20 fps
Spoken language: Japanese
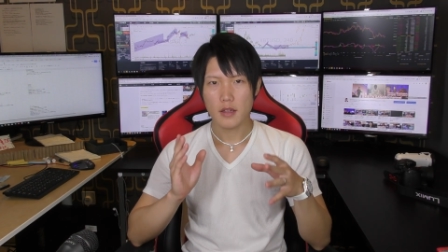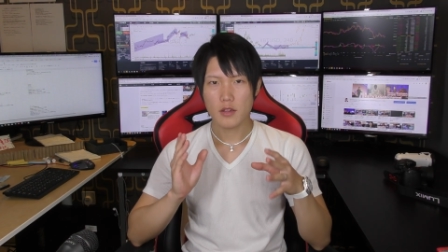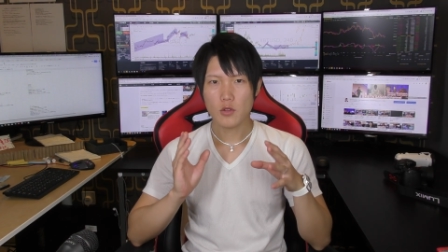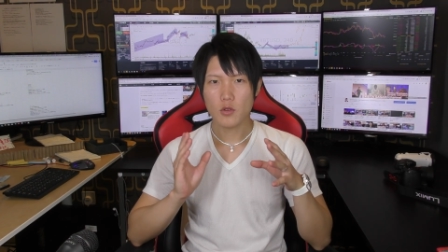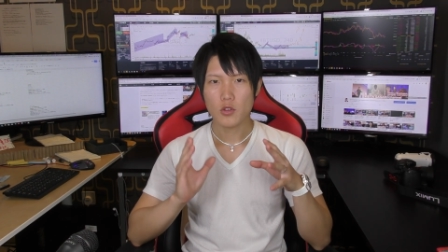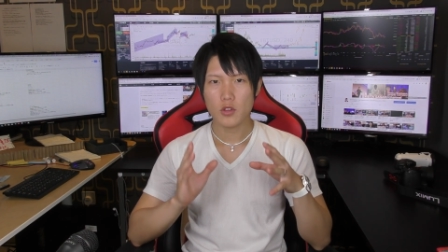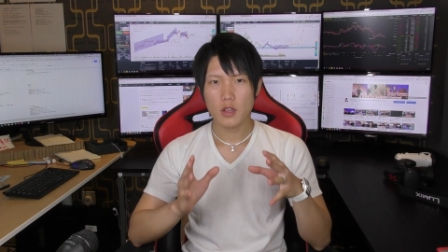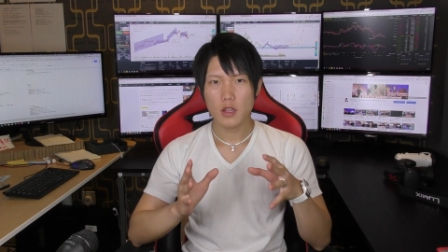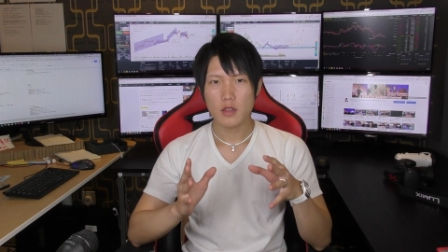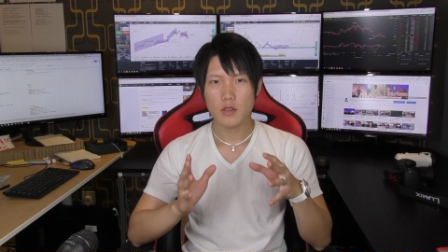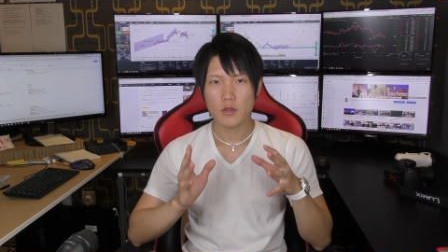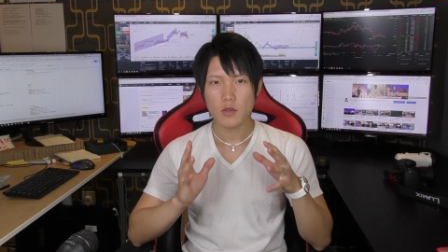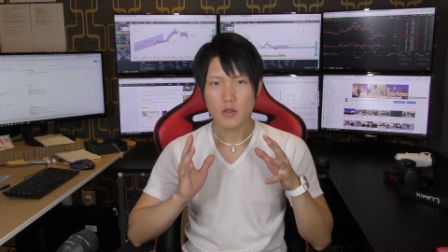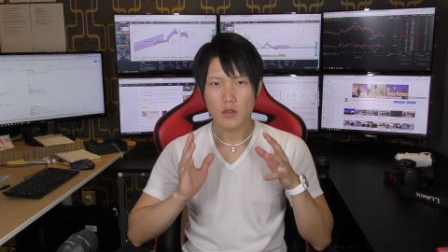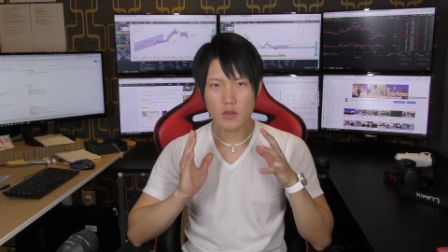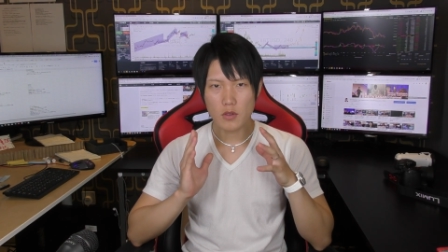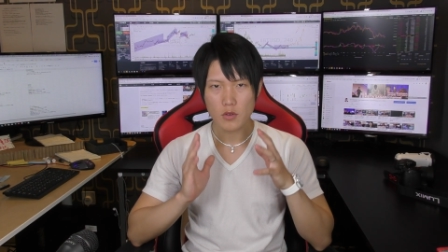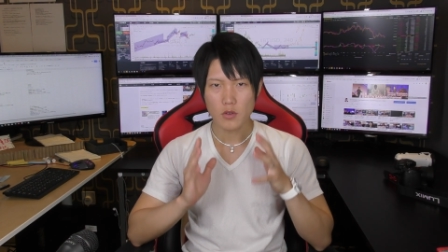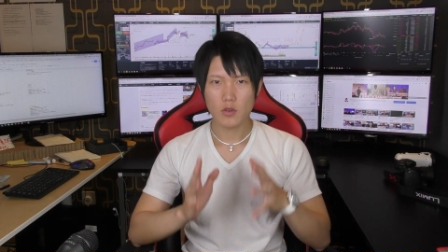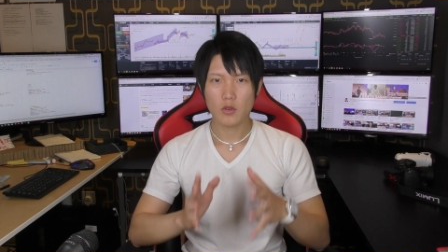としてそ
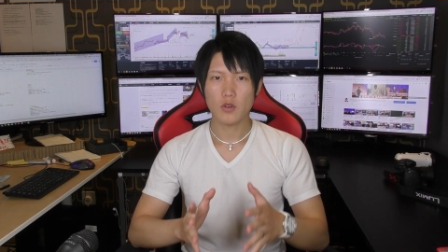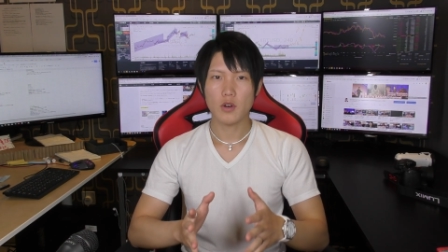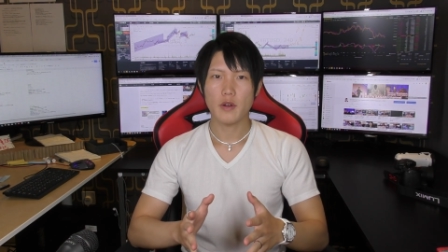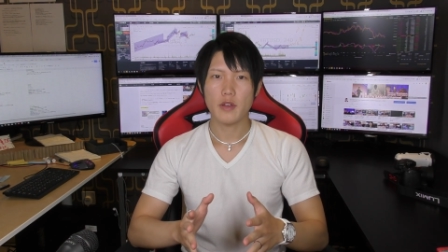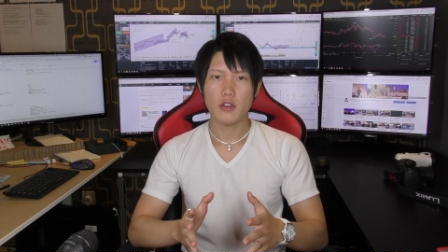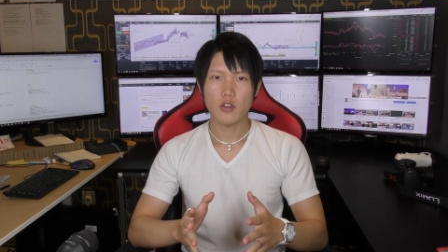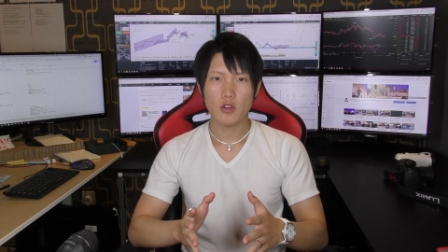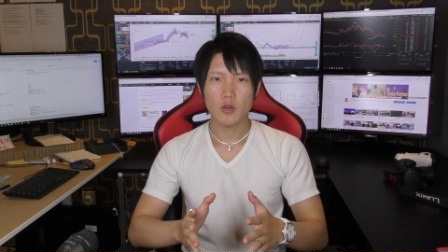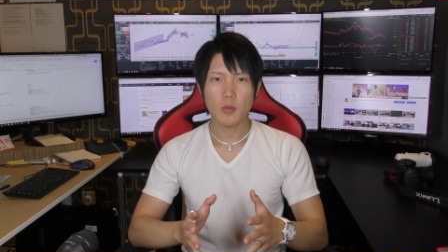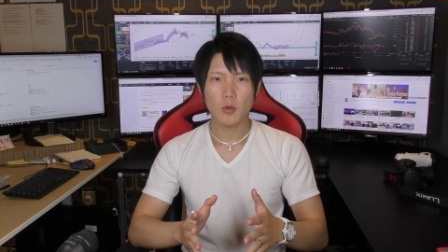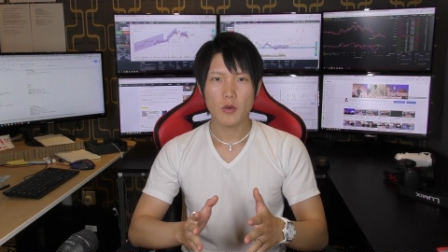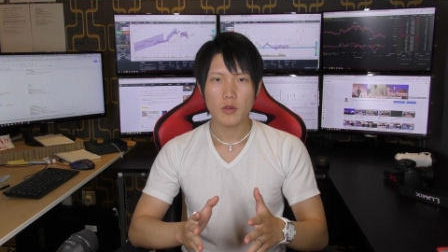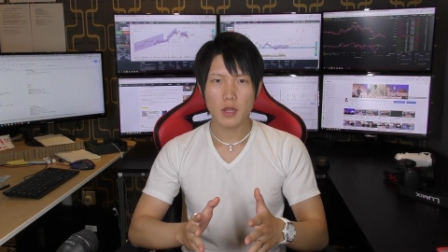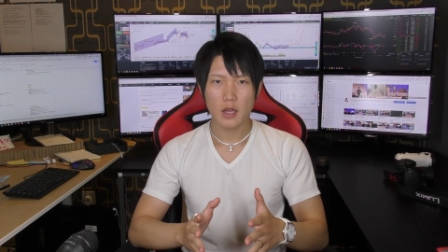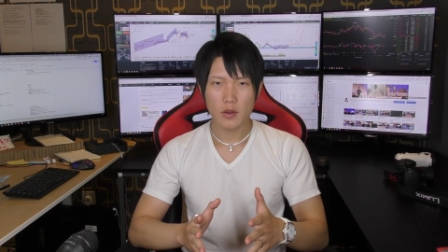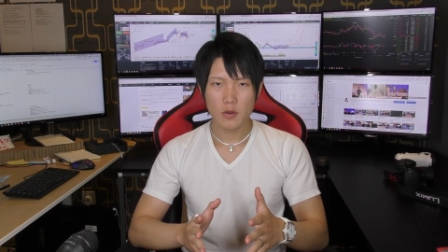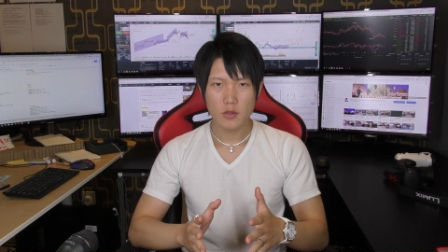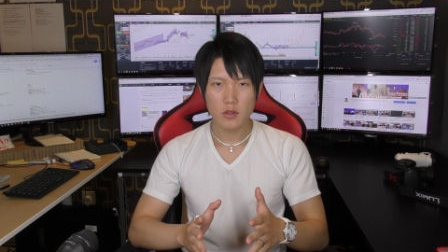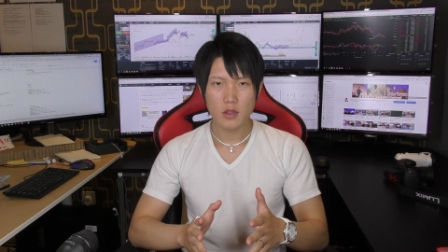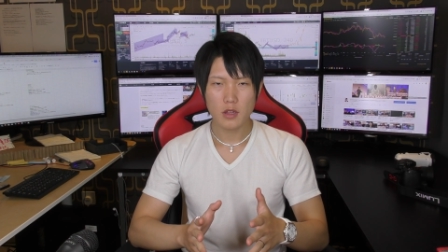のすごいこれは有望
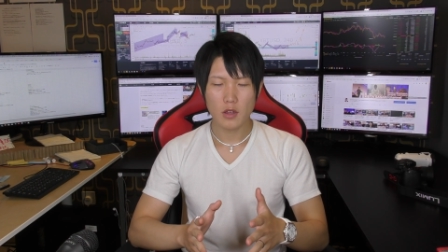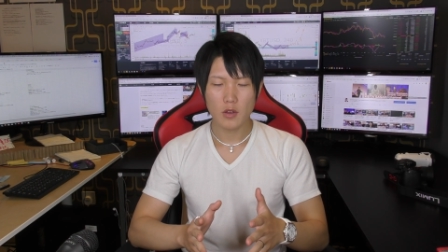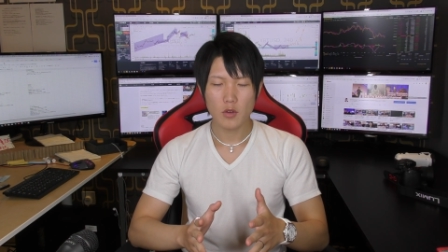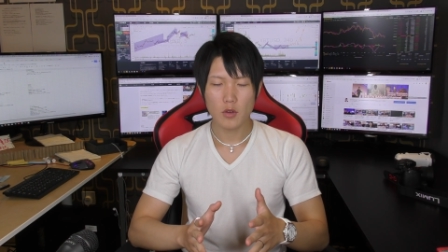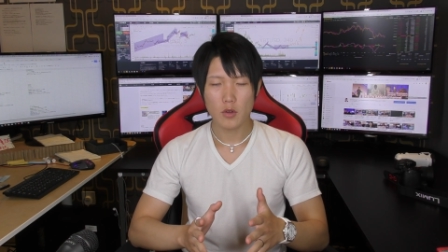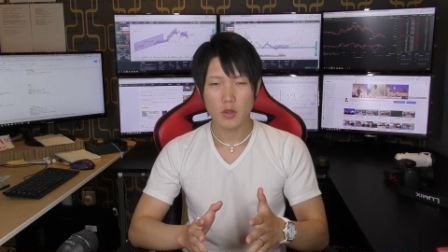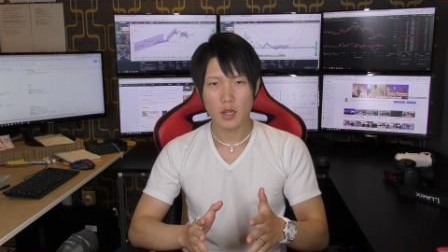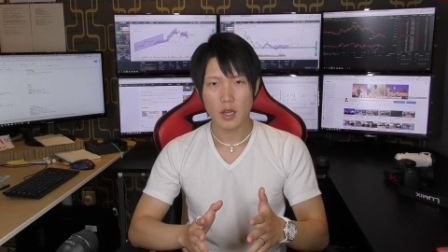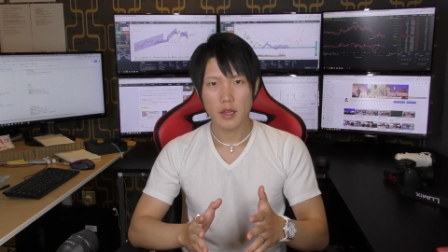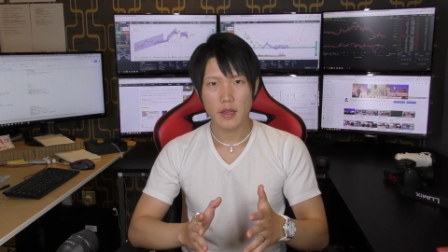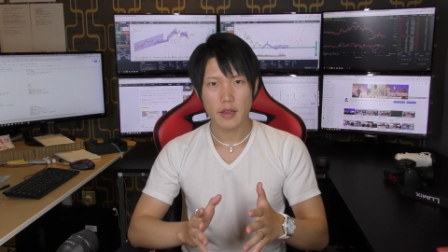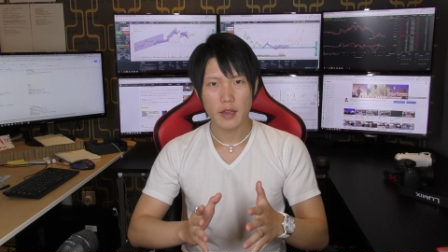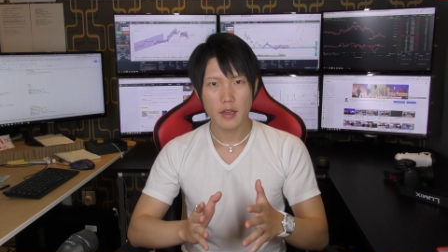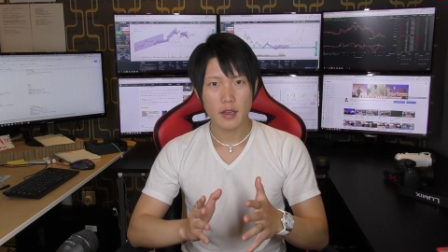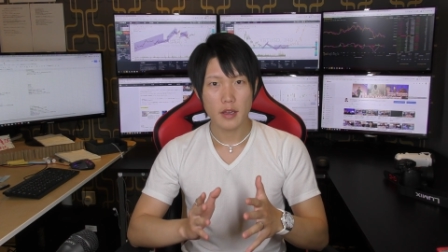だよっていうような、